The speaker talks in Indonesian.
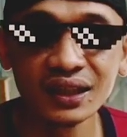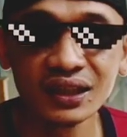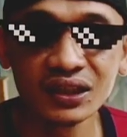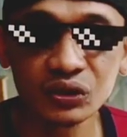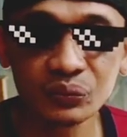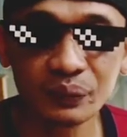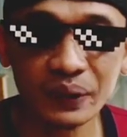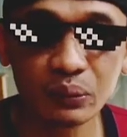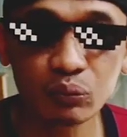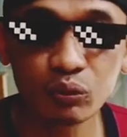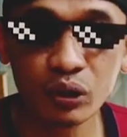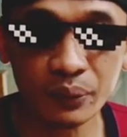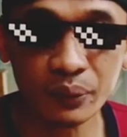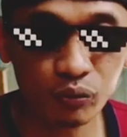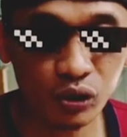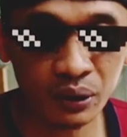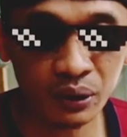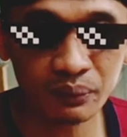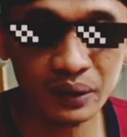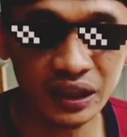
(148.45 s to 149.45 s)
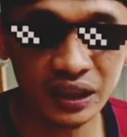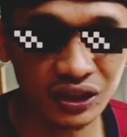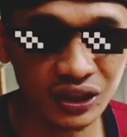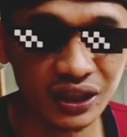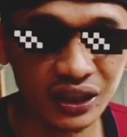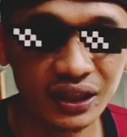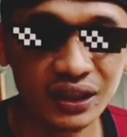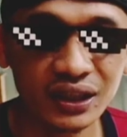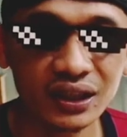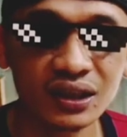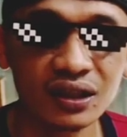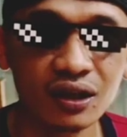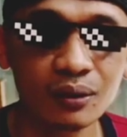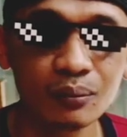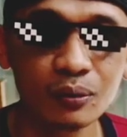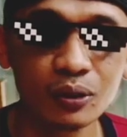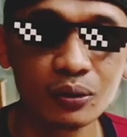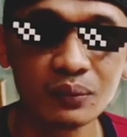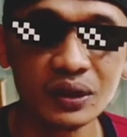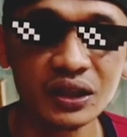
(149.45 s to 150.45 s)
cuman buang-buang bleaching ya kalau
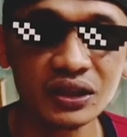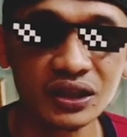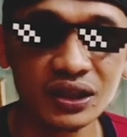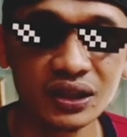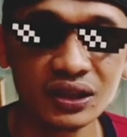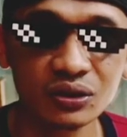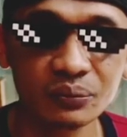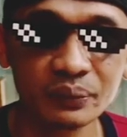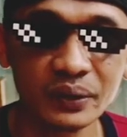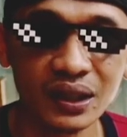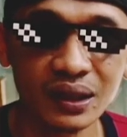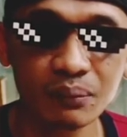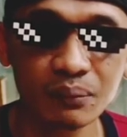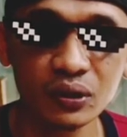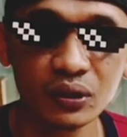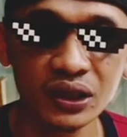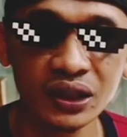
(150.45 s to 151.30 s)
mau bleaching semir rambut